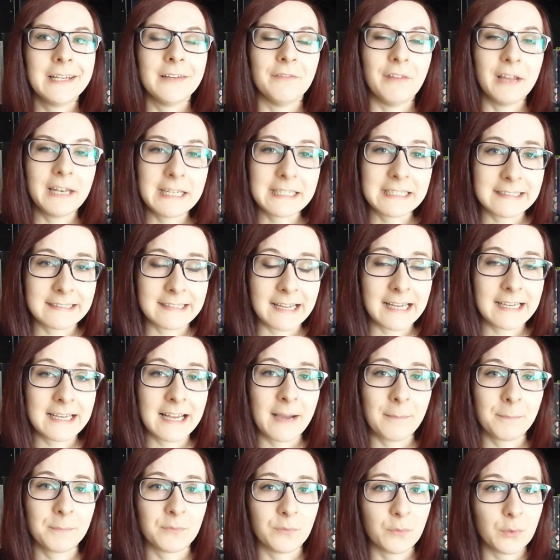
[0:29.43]
Wenn ihr die Zeit
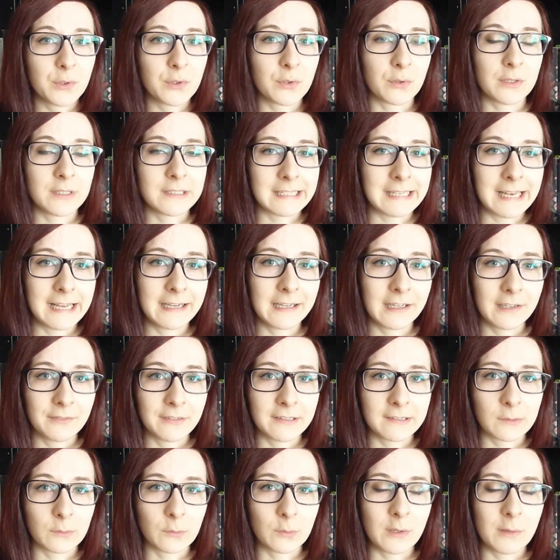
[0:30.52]
habt, würde ich euch die längere
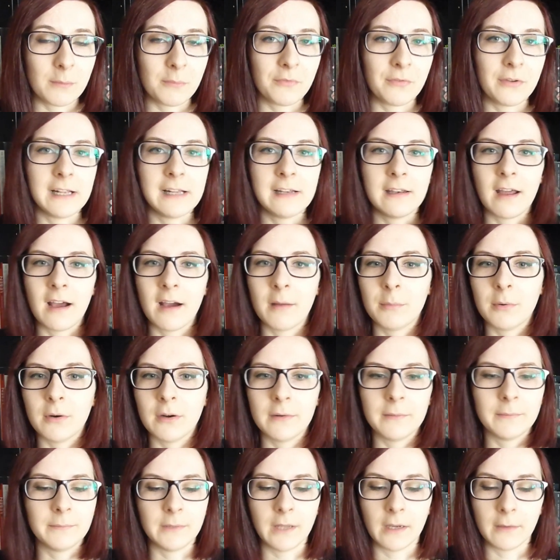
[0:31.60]
Version empfehlen,
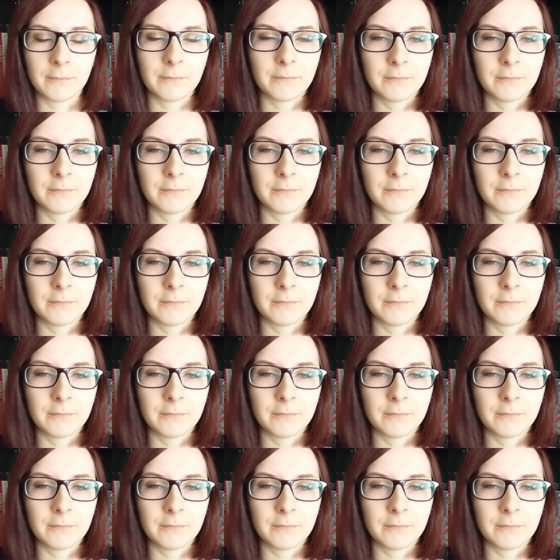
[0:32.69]
aber ja,